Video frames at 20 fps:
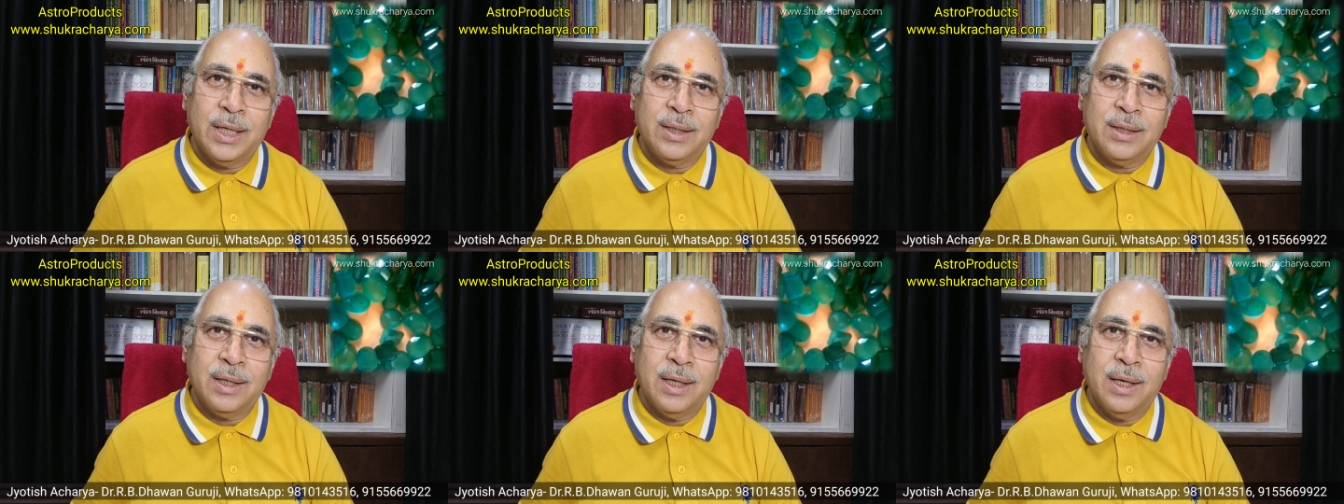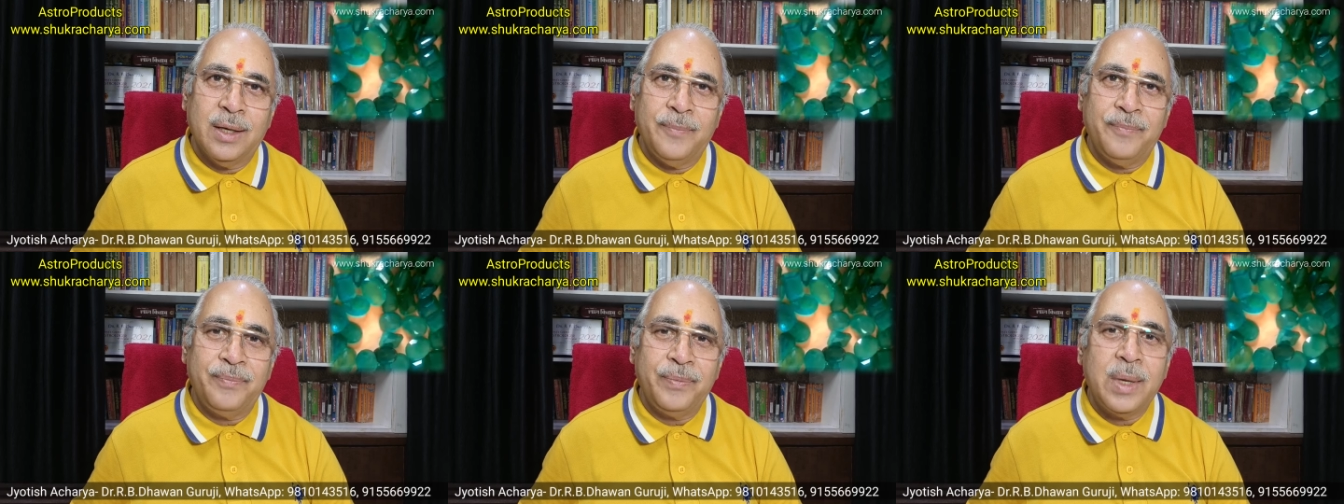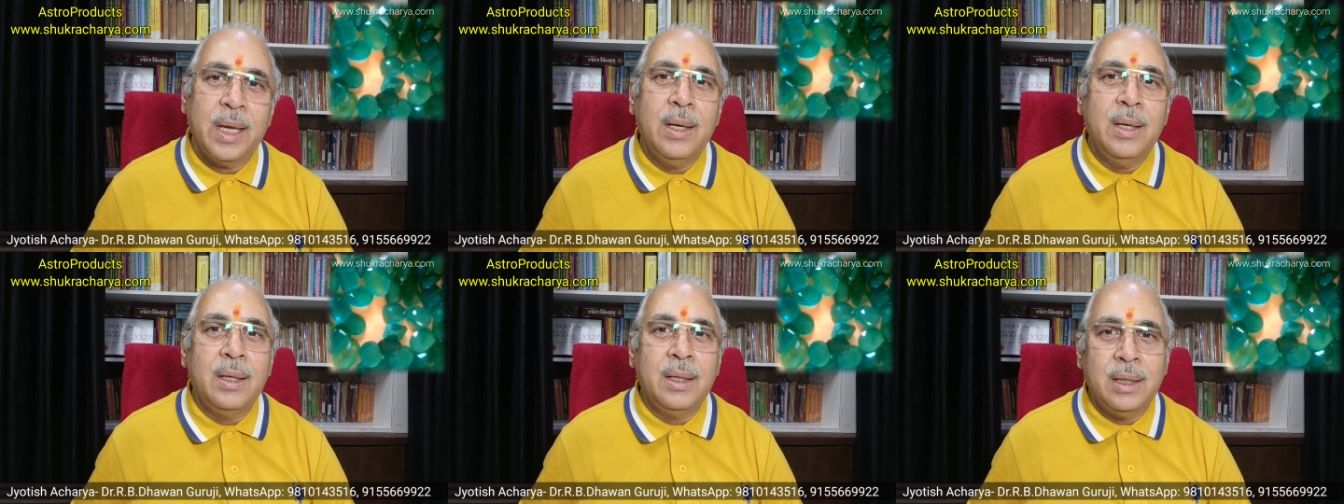जाता
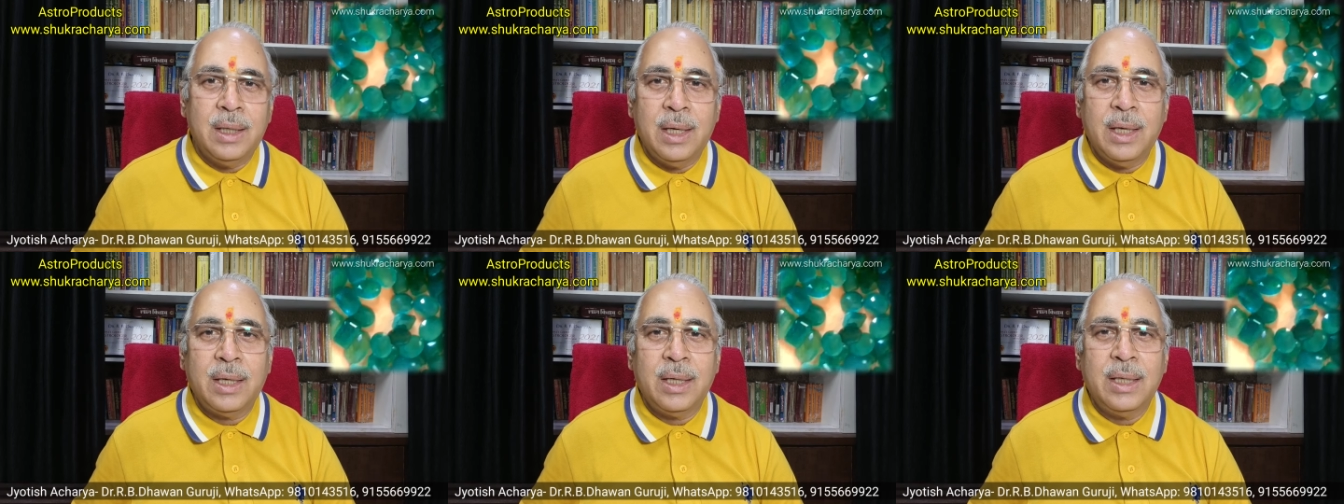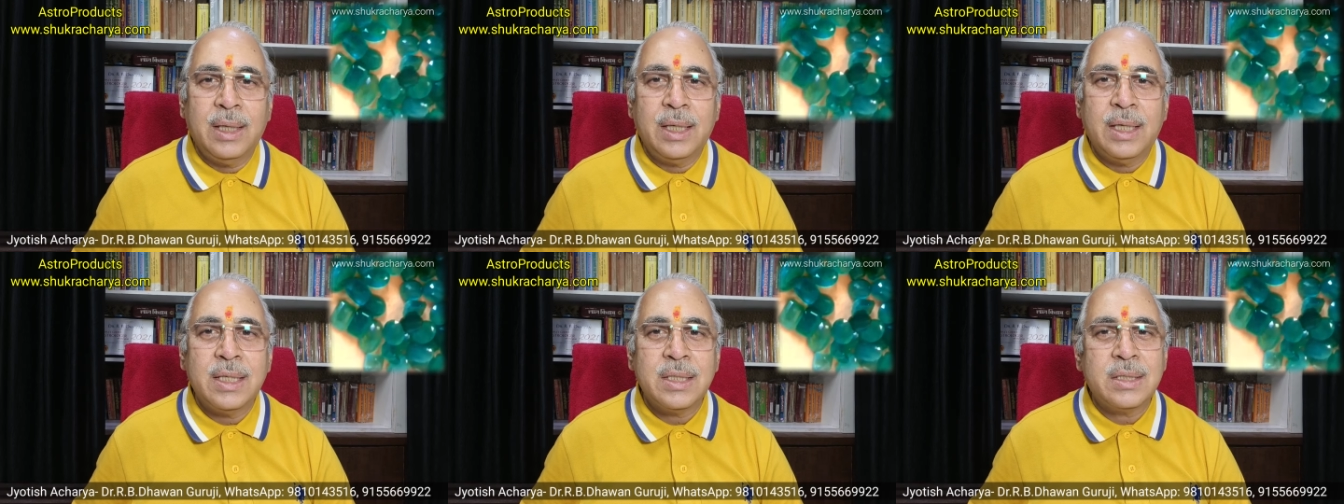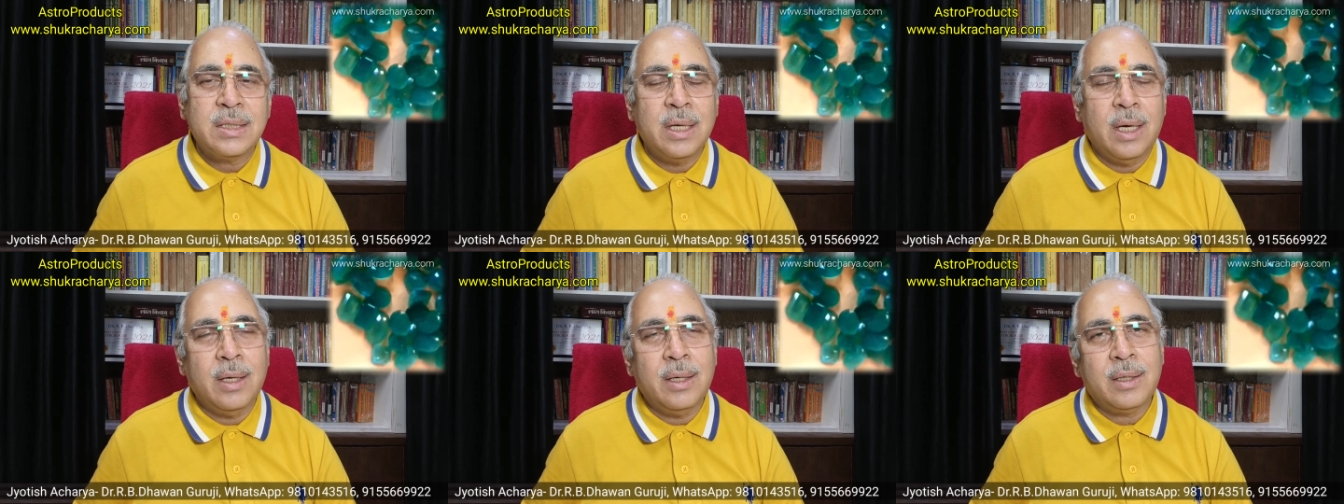है लगन का
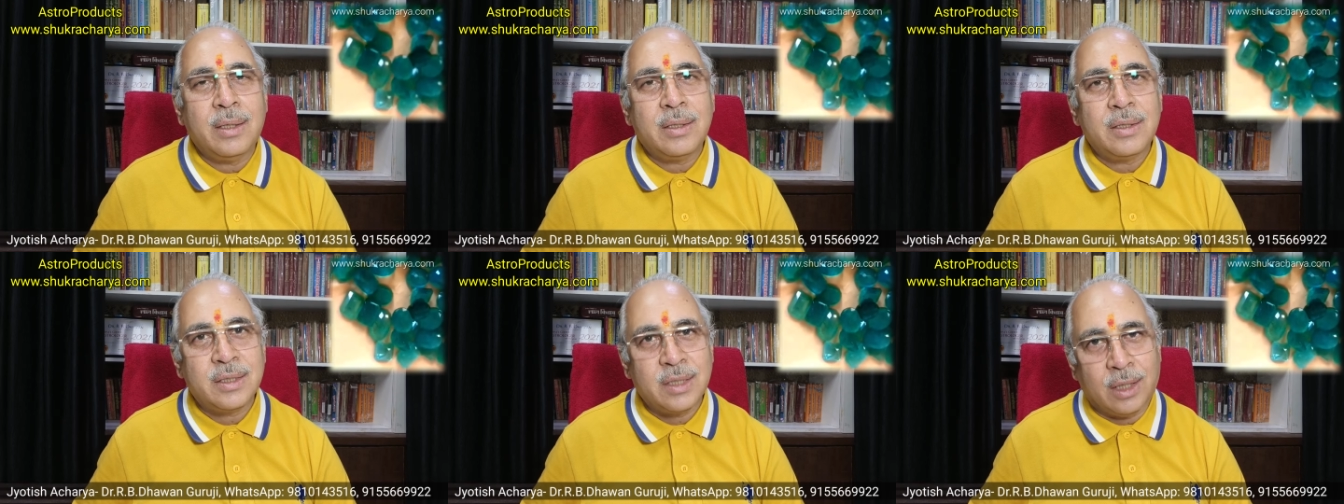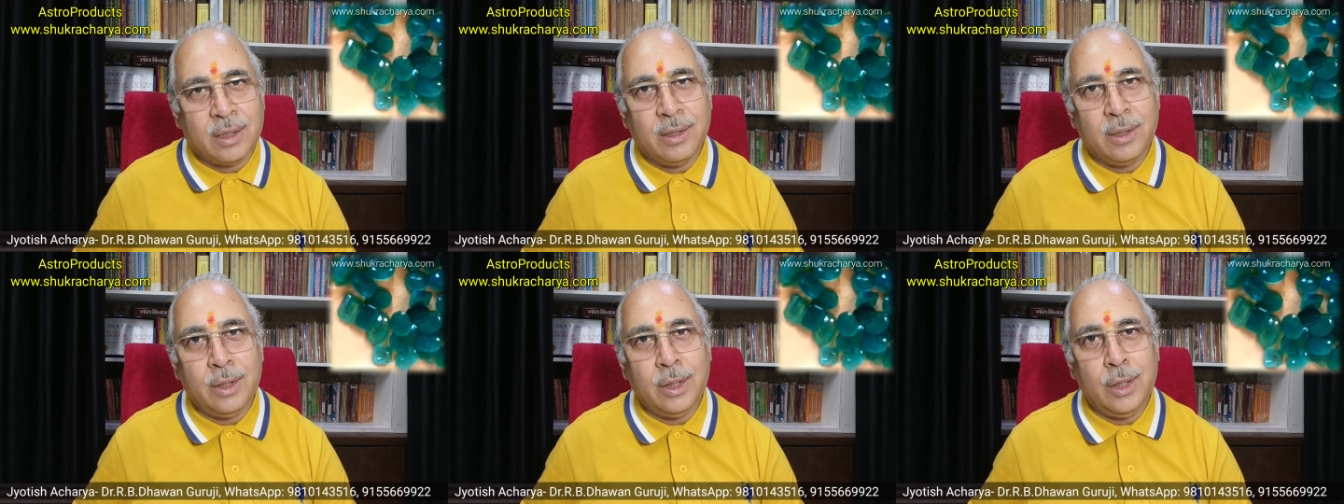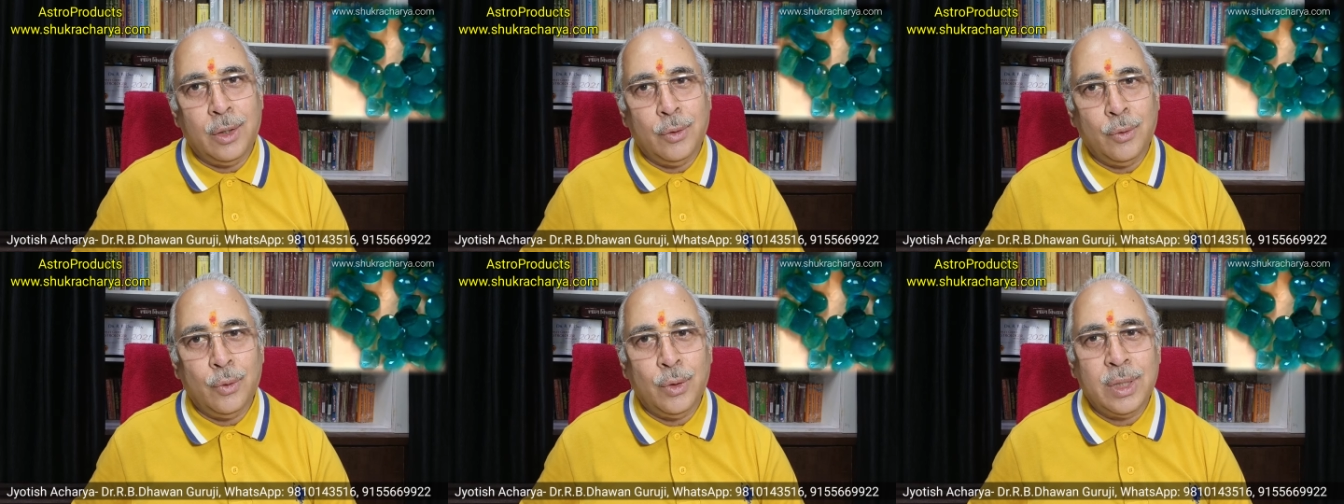स्थान
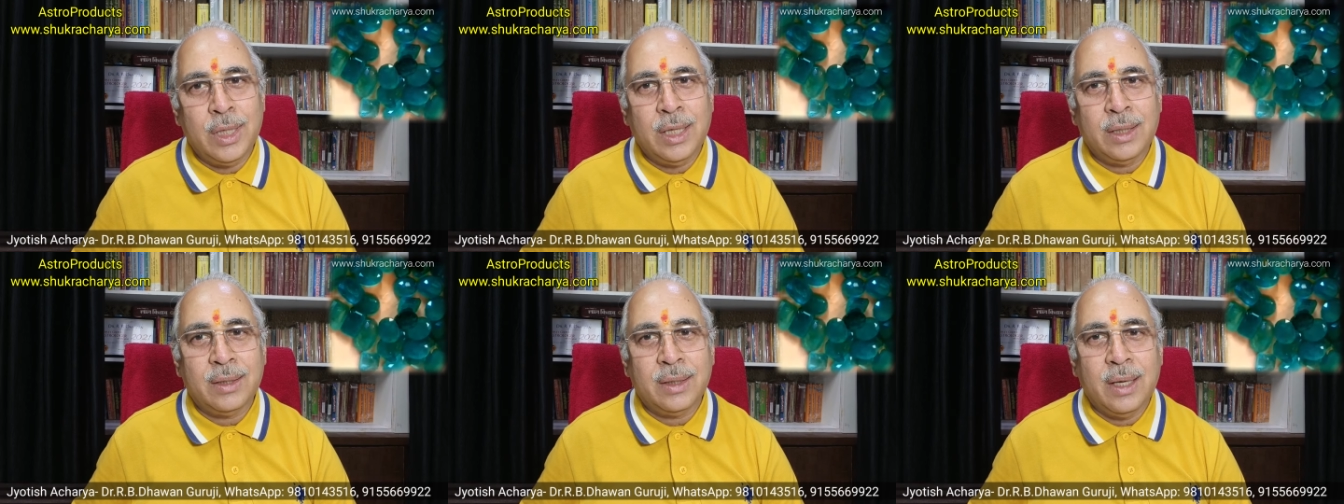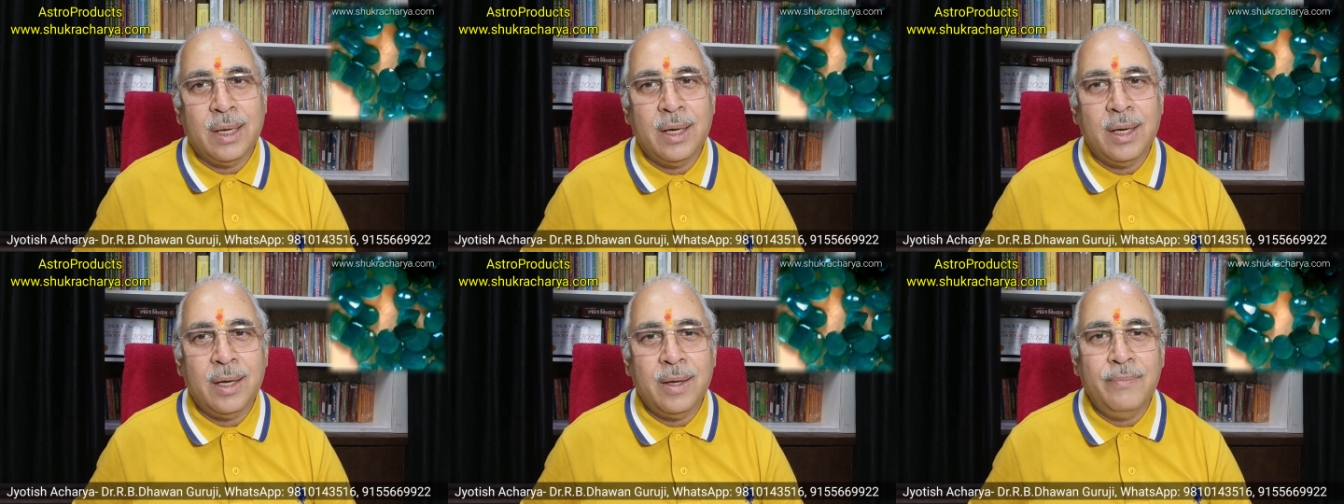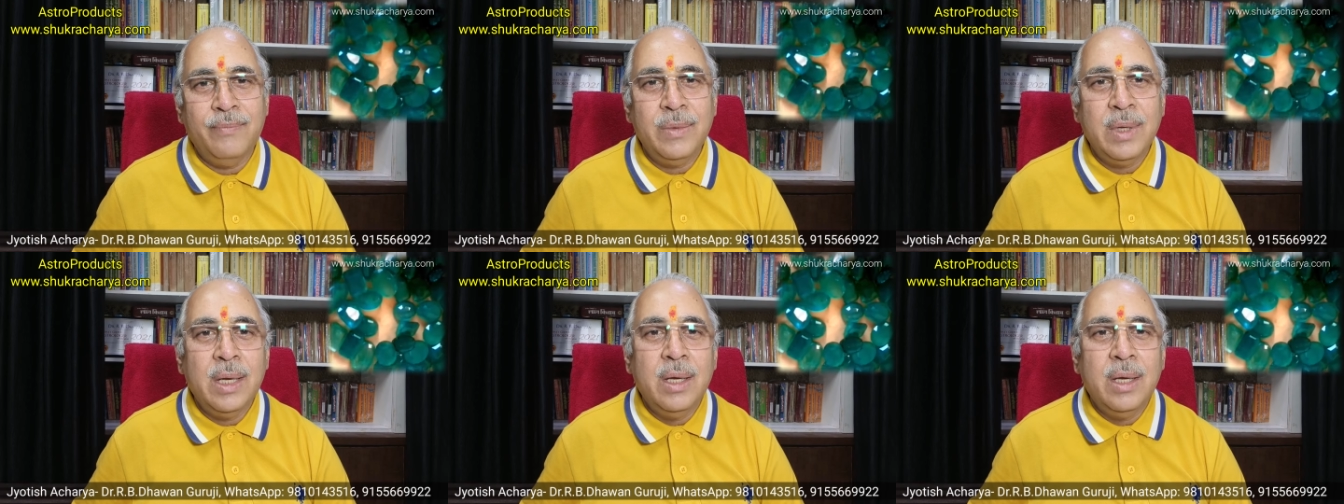सक्रिय हो जाता है